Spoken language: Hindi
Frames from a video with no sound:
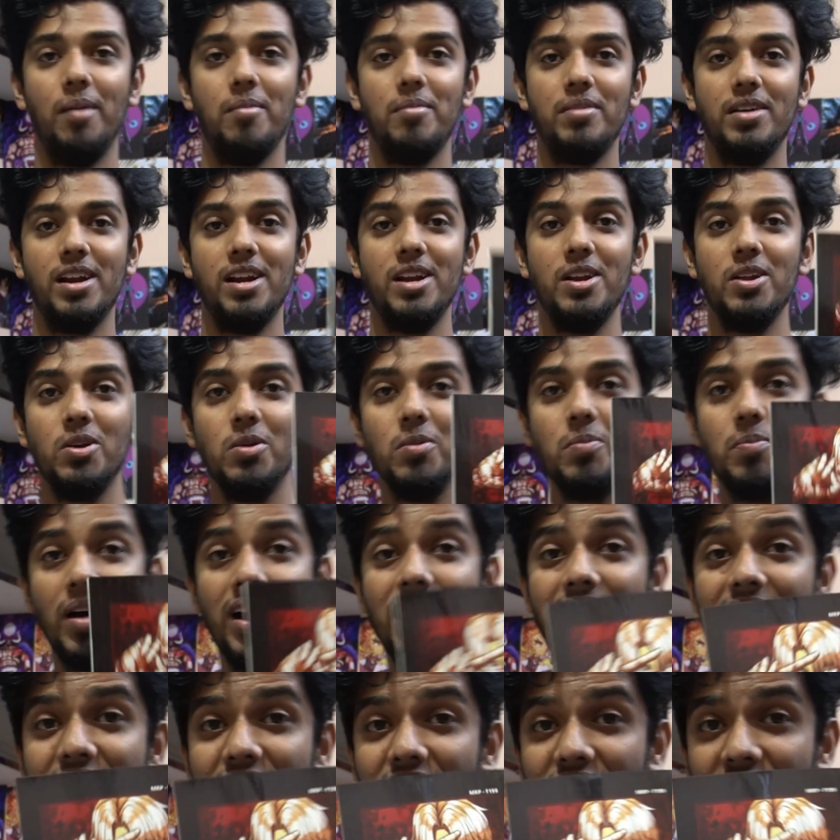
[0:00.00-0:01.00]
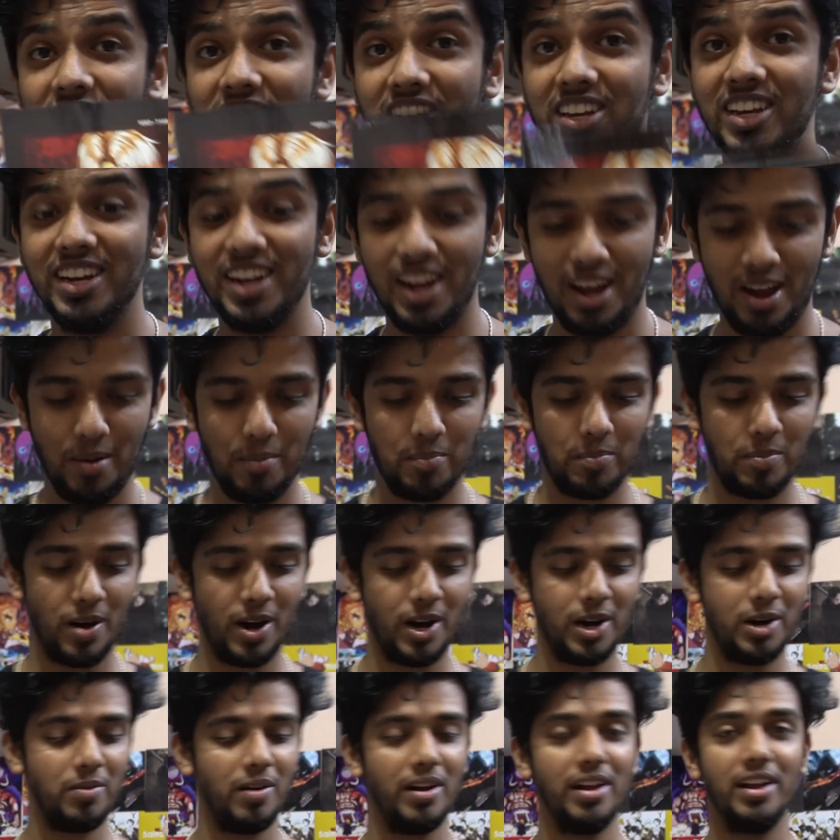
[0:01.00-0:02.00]
एम टेलिंग यू भले ही थी ना
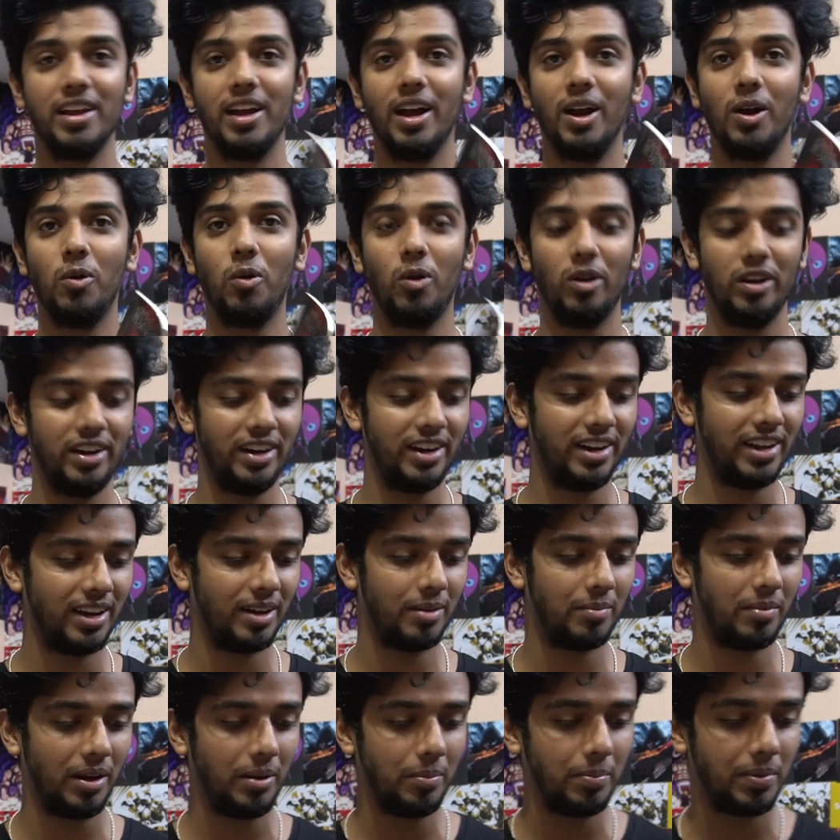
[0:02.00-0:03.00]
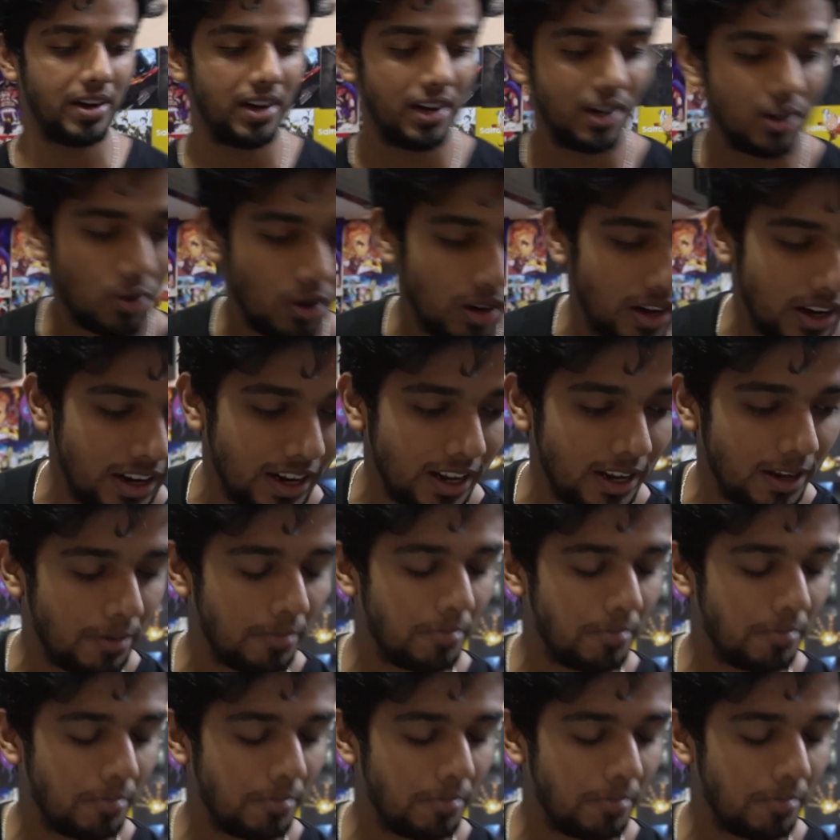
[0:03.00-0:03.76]
बट भाई क्या क्वालिटी है भाई प्रिंट क्वालिटी